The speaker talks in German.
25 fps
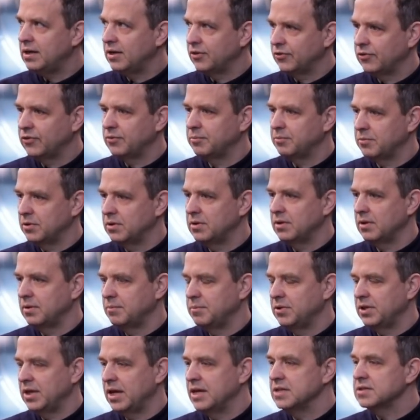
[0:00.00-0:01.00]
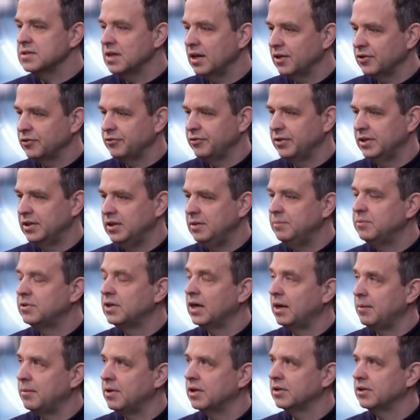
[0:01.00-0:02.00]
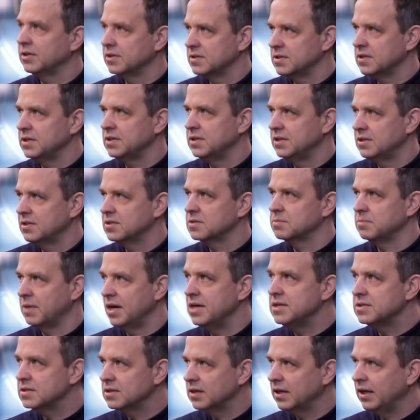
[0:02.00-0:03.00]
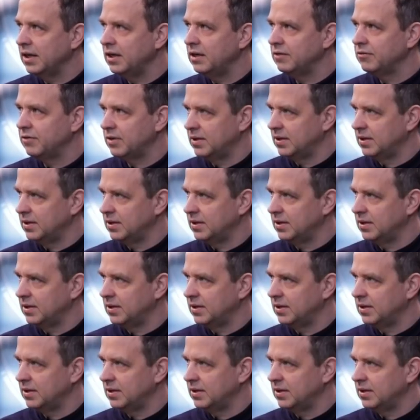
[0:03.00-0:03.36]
Also mit, mit der S-Klasse verdient Daimler tatsächlich das meiste Geld,